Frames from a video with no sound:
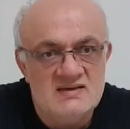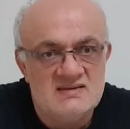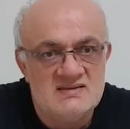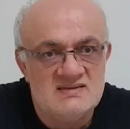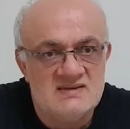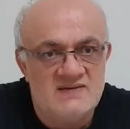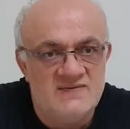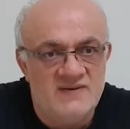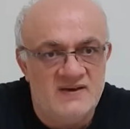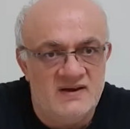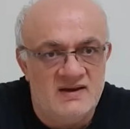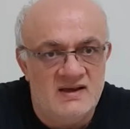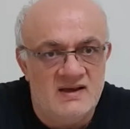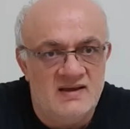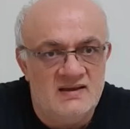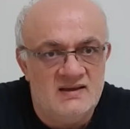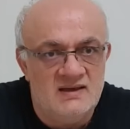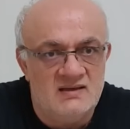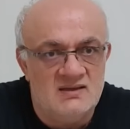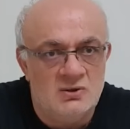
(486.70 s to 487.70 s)

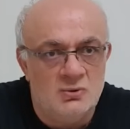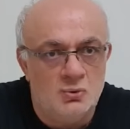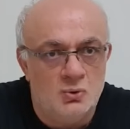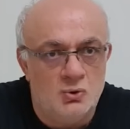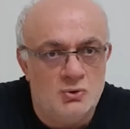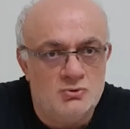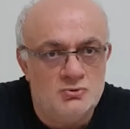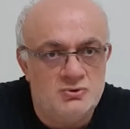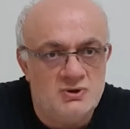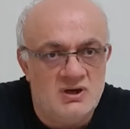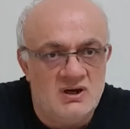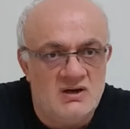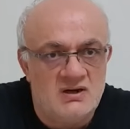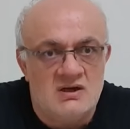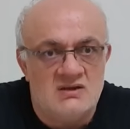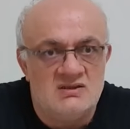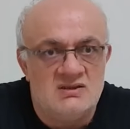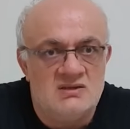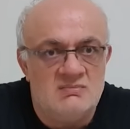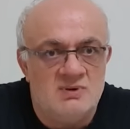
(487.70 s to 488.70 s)
sefere ya da orduya
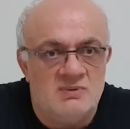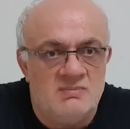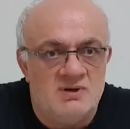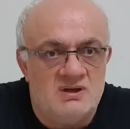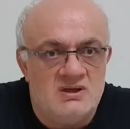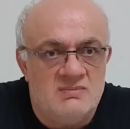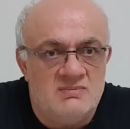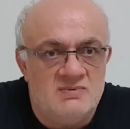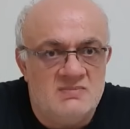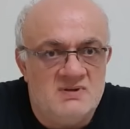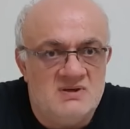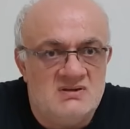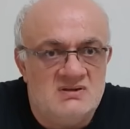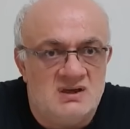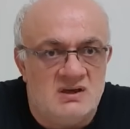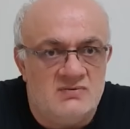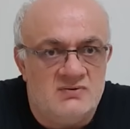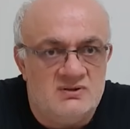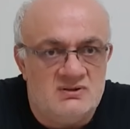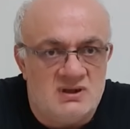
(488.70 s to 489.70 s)
katılmama gibi bir
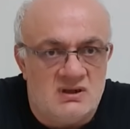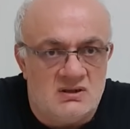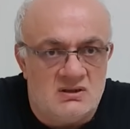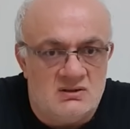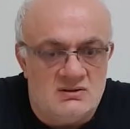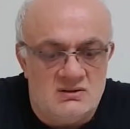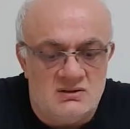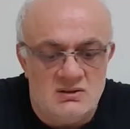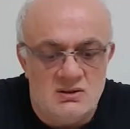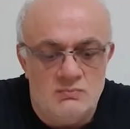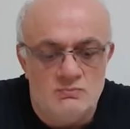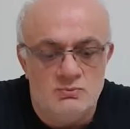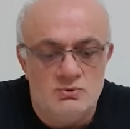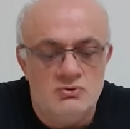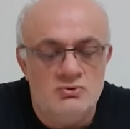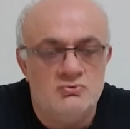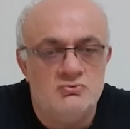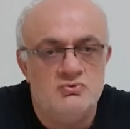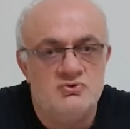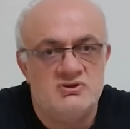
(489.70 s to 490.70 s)
tavır takındık.
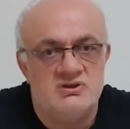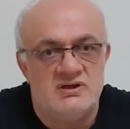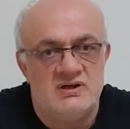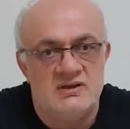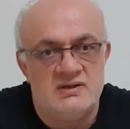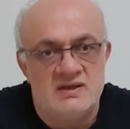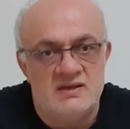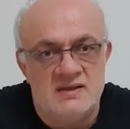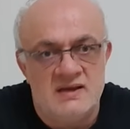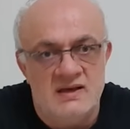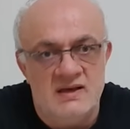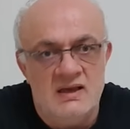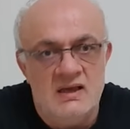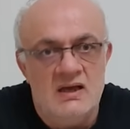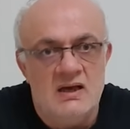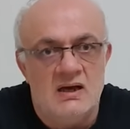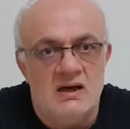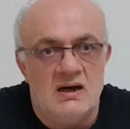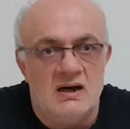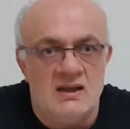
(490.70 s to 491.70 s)
Bunun üzerine de
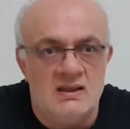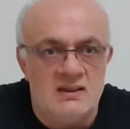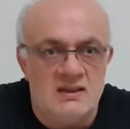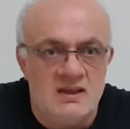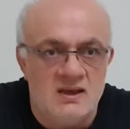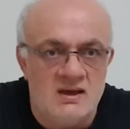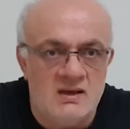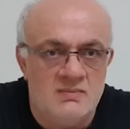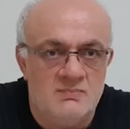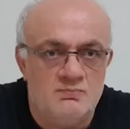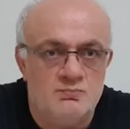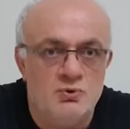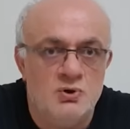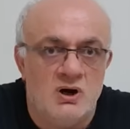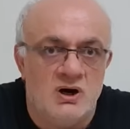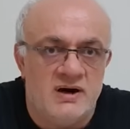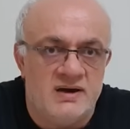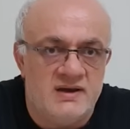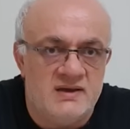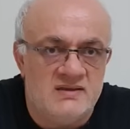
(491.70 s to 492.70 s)
Allah
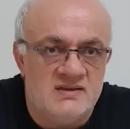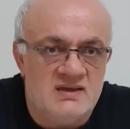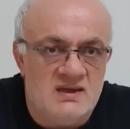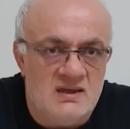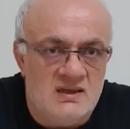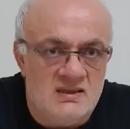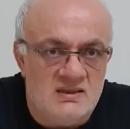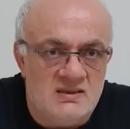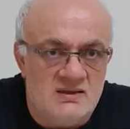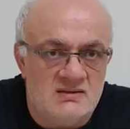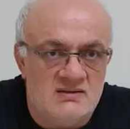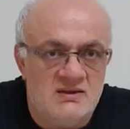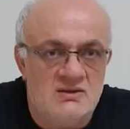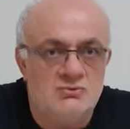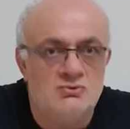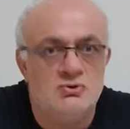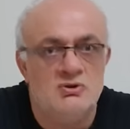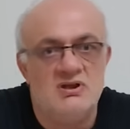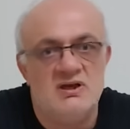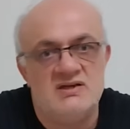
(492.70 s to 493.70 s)
bu ayeti
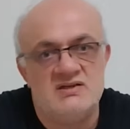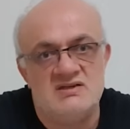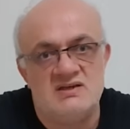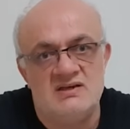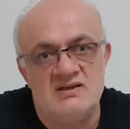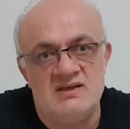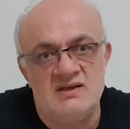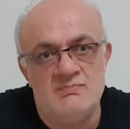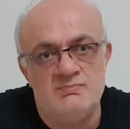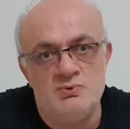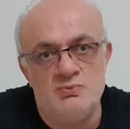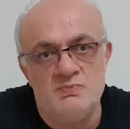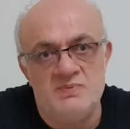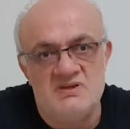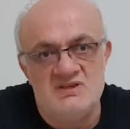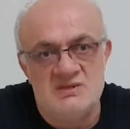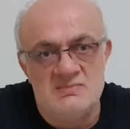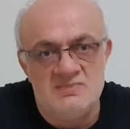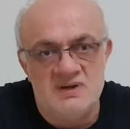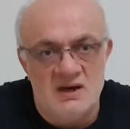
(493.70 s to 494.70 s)
indirdi. Dolayısıyla da bu
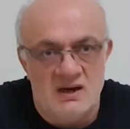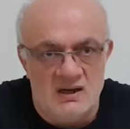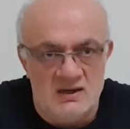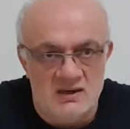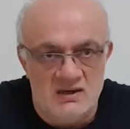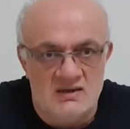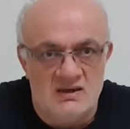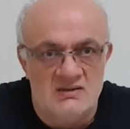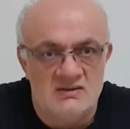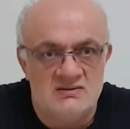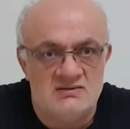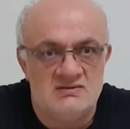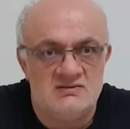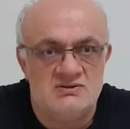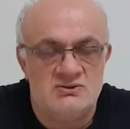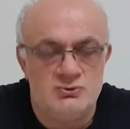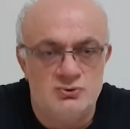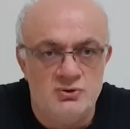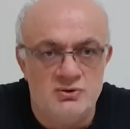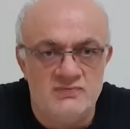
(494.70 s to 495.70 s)
bizimle
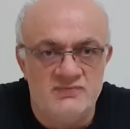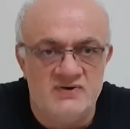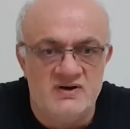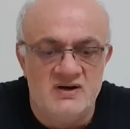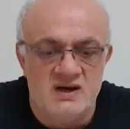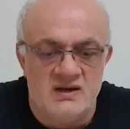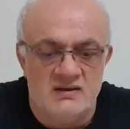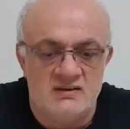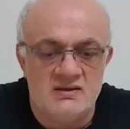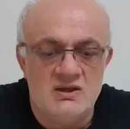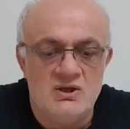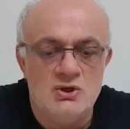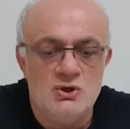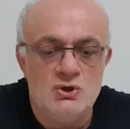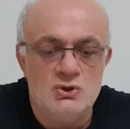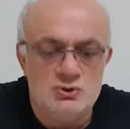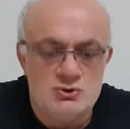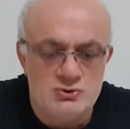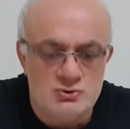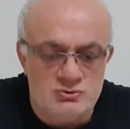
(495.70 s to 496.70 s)
alakalıdır diyor. Fakat
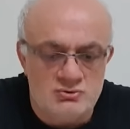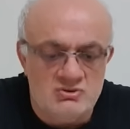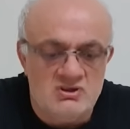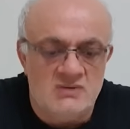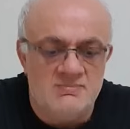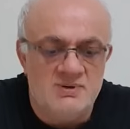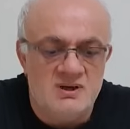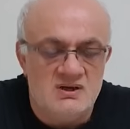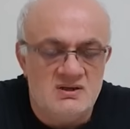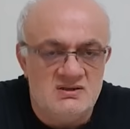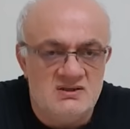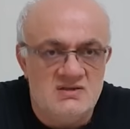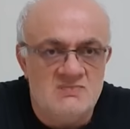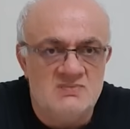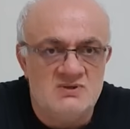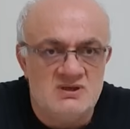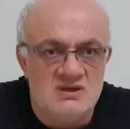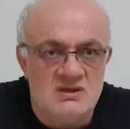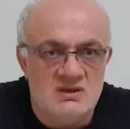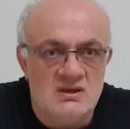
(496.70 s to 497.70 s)
şunu da belirteyim
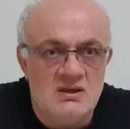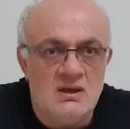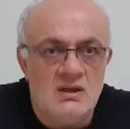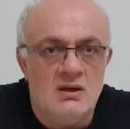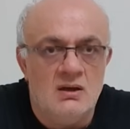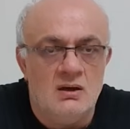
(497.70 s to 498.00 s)
ki